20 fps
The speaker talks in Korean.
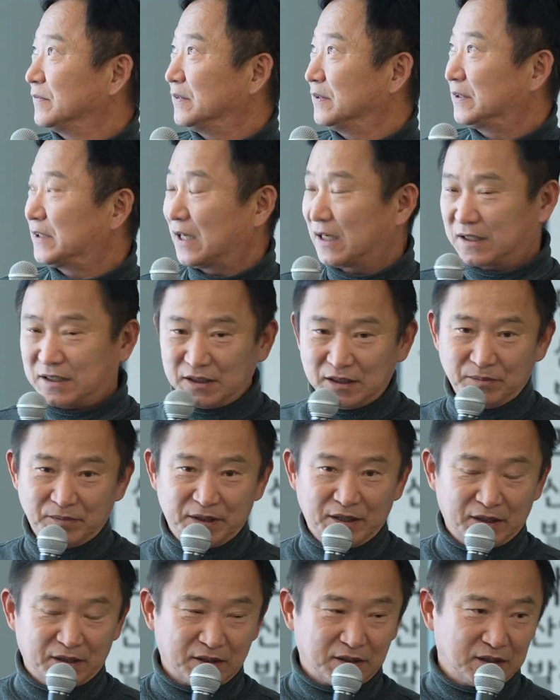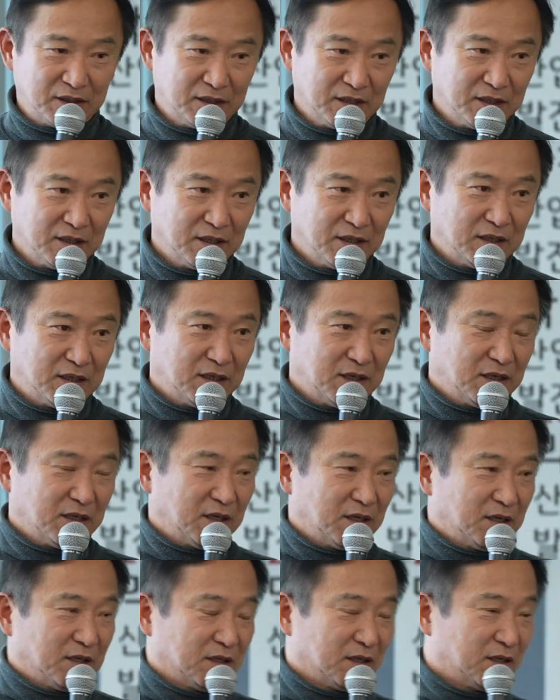자, 그러면
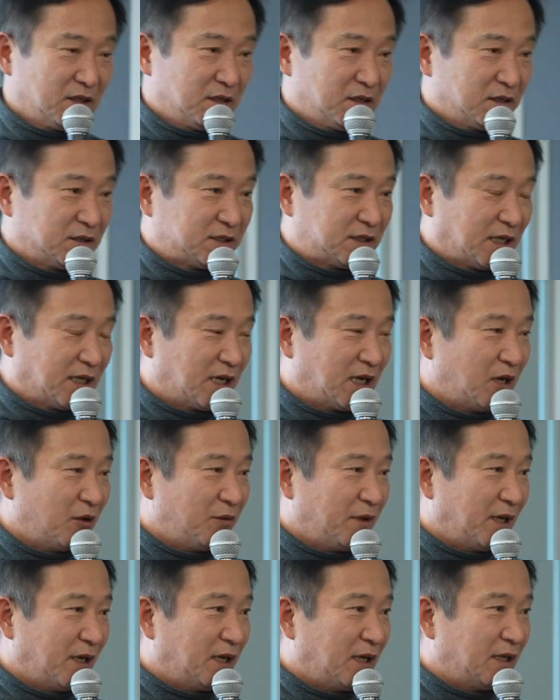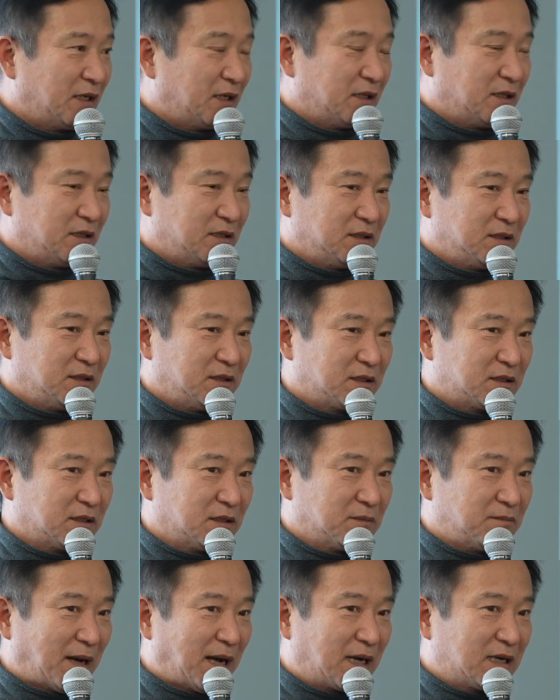어, 제가
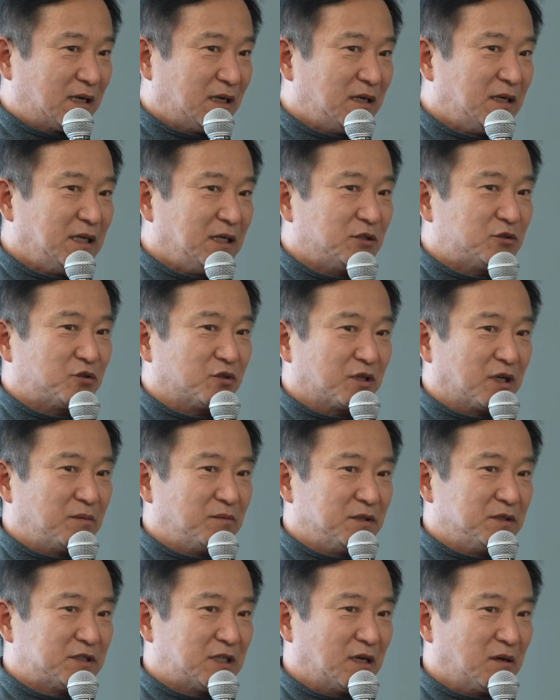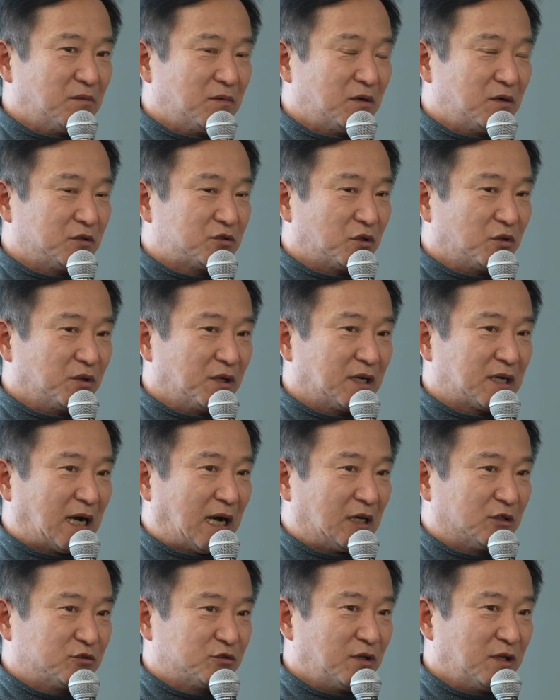왜그 막걸리 쪽에 미생물을 초기에
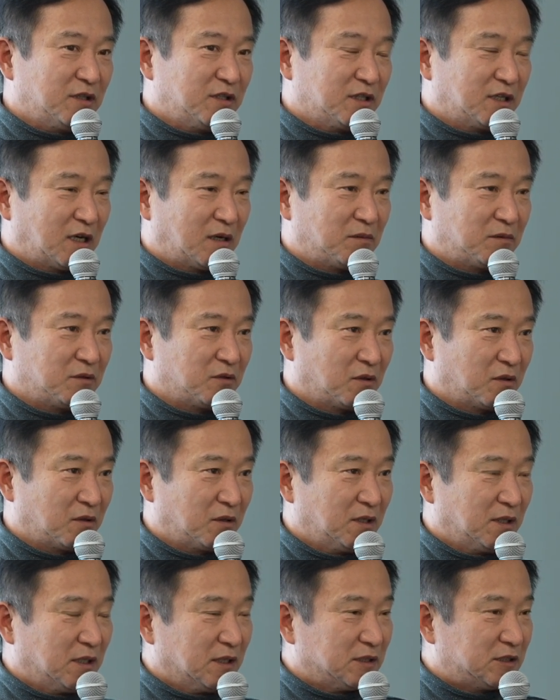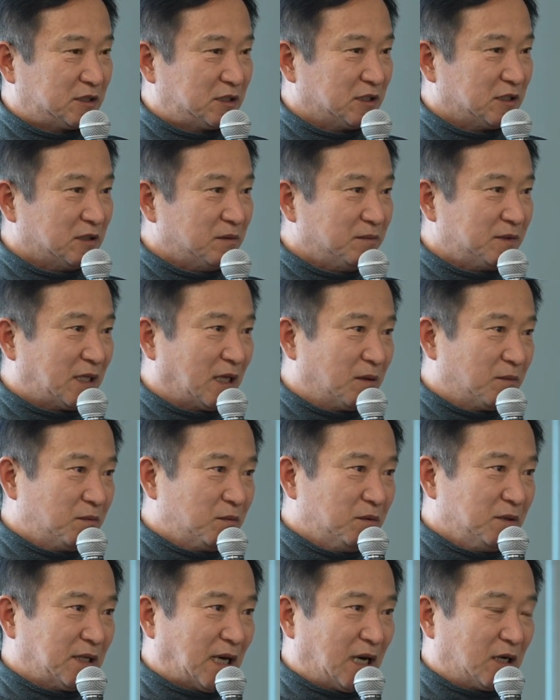강조를 했는가보요 지금
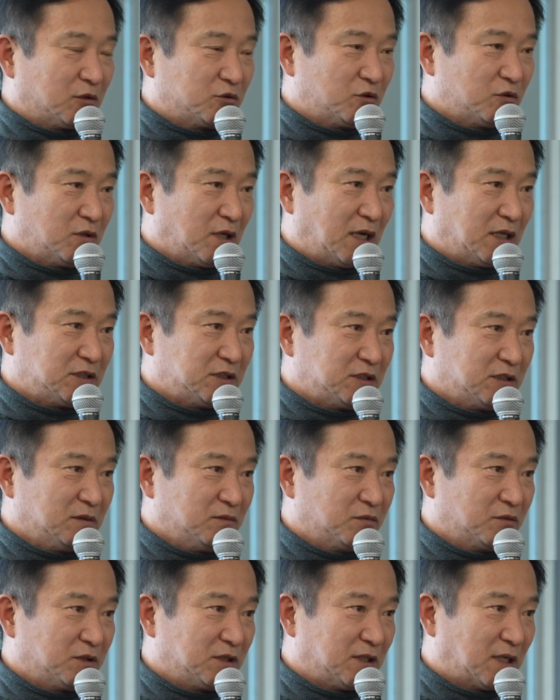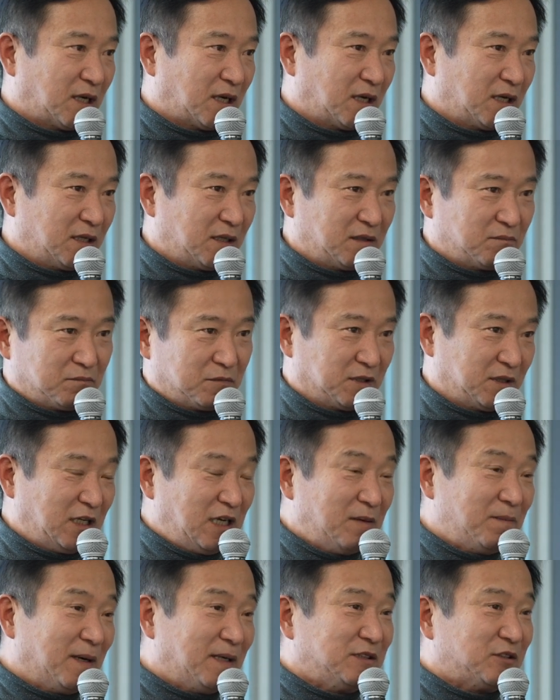대부분 양조를 하시는 분이나 뭐
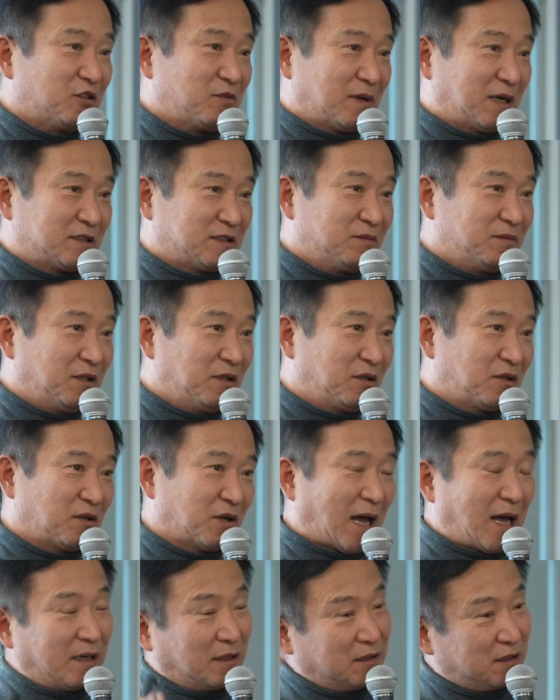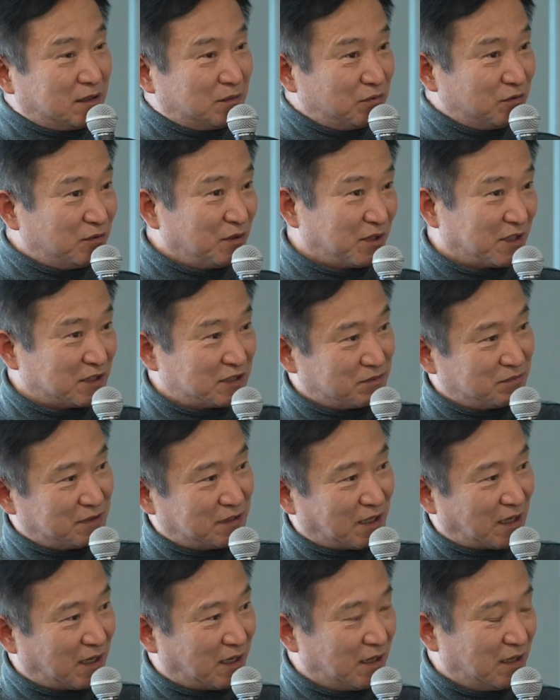일반적으로 말씀드릴게요. 안 그런 분도
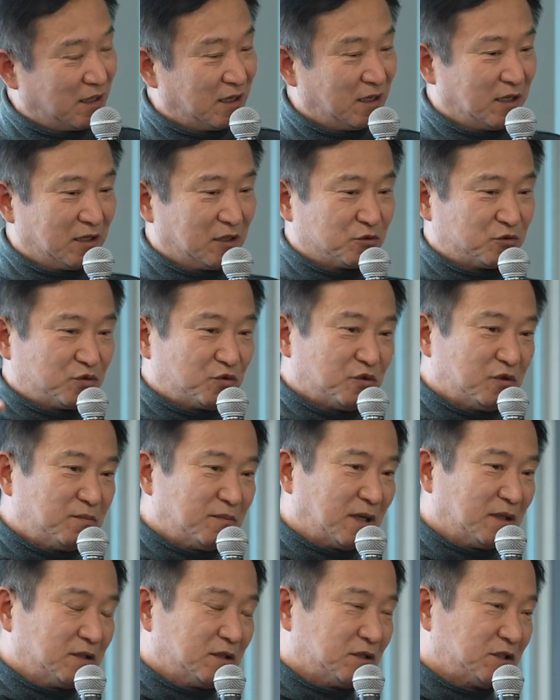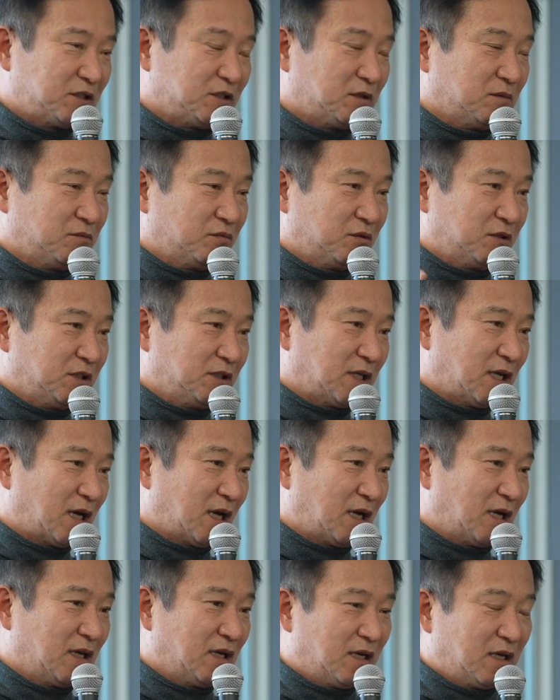계십니다. 술을 만드시는
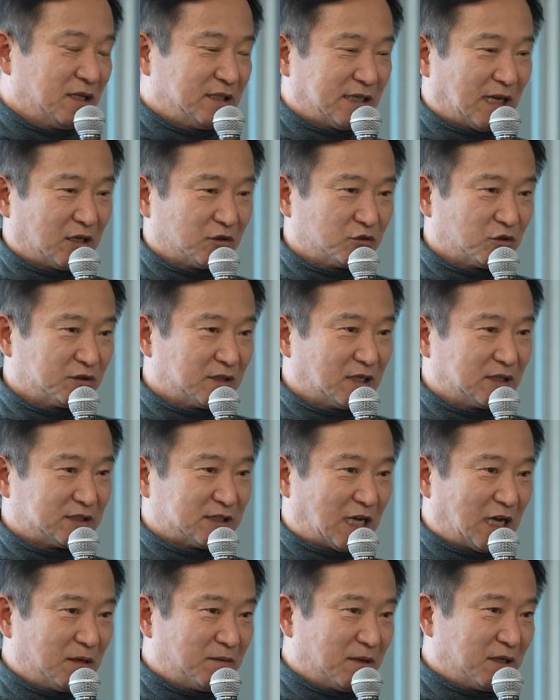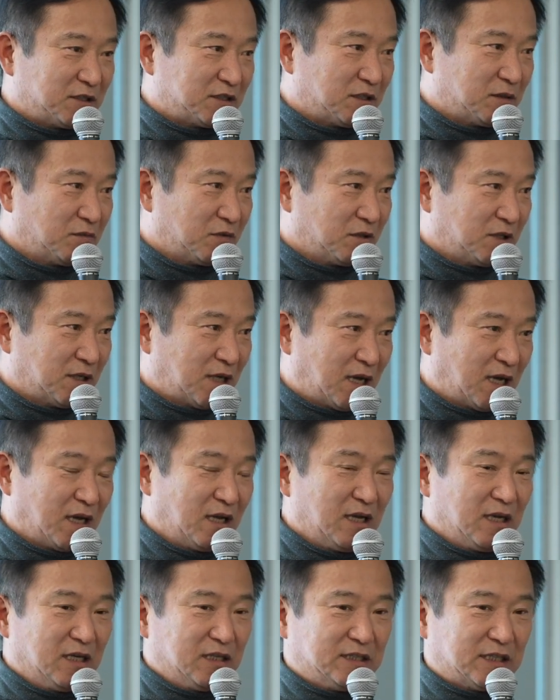분이나 양조장 사업하시는 분이나
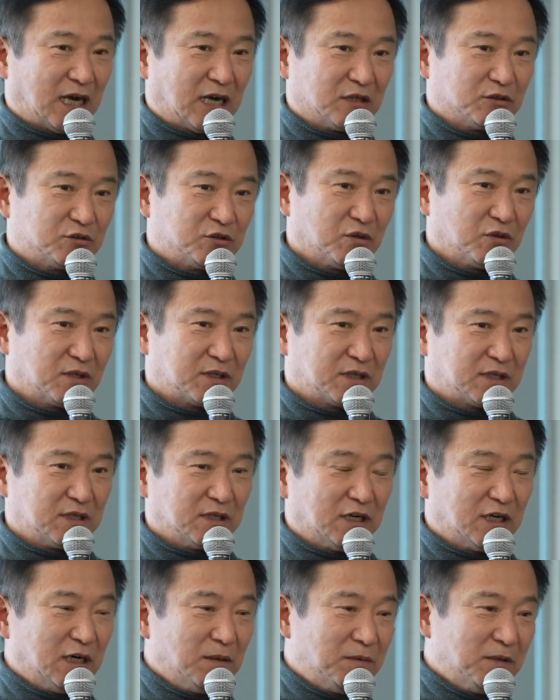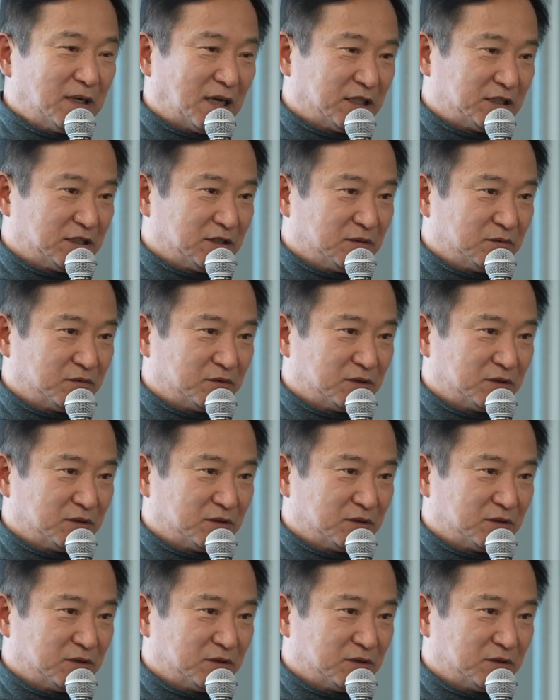양조업을 하시는